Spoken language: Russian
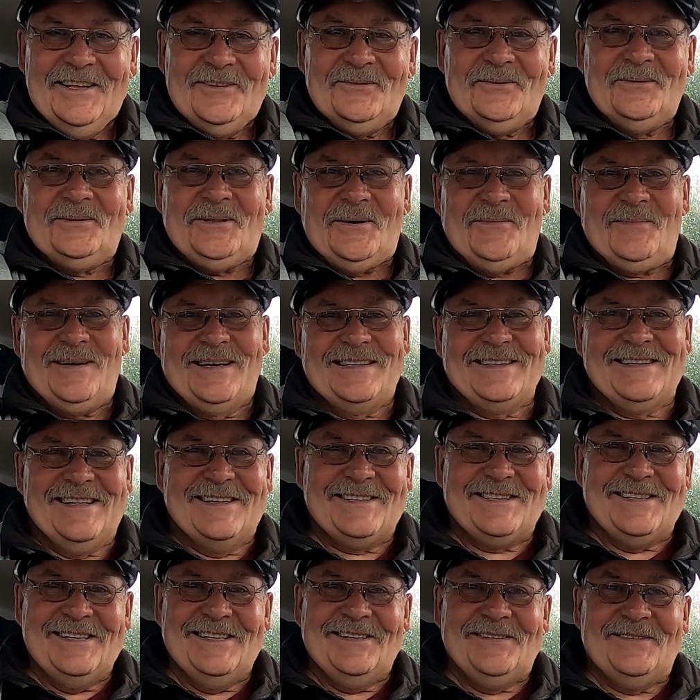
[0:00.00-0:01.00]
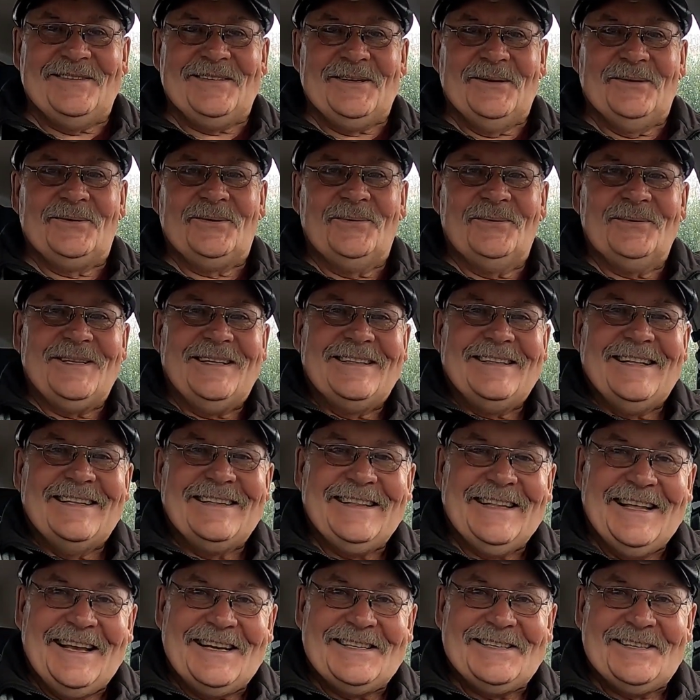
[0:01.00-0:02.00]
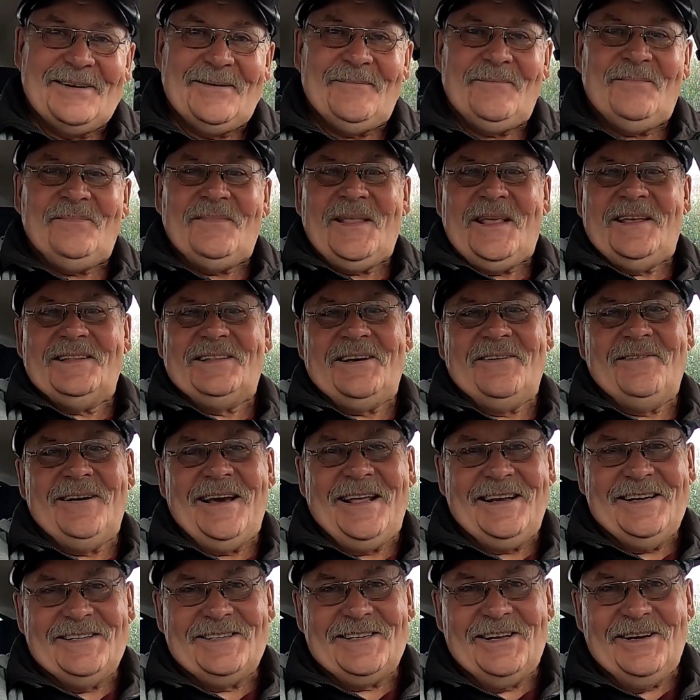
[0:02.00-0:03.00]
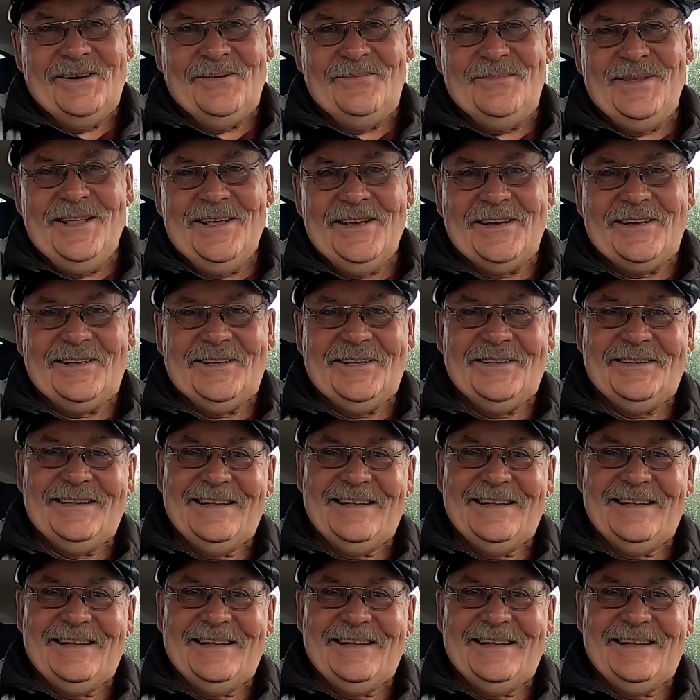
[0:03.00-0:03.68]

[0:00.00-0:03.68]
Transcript: Ну, там разложили все. Тут этот наш товарищ Грибник